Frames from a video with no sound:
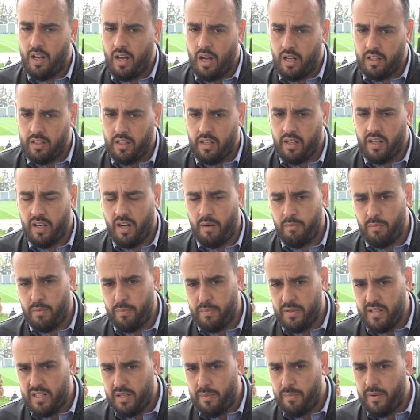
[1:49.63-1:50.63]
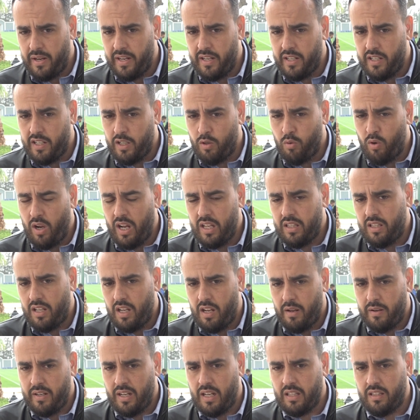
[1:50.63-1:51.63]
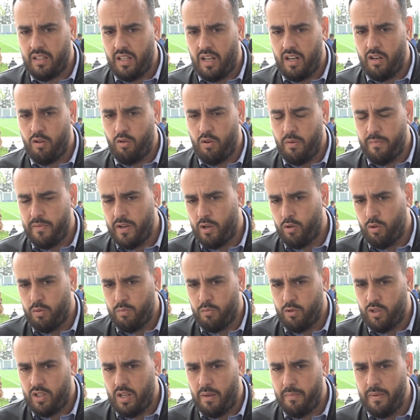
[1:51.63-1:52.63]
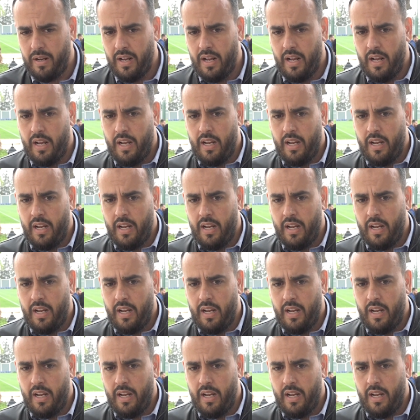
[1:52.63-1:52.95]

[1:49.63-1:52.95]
قادري رامي بن سبعيني وحتى يعني عطال لو لم يكن مصاب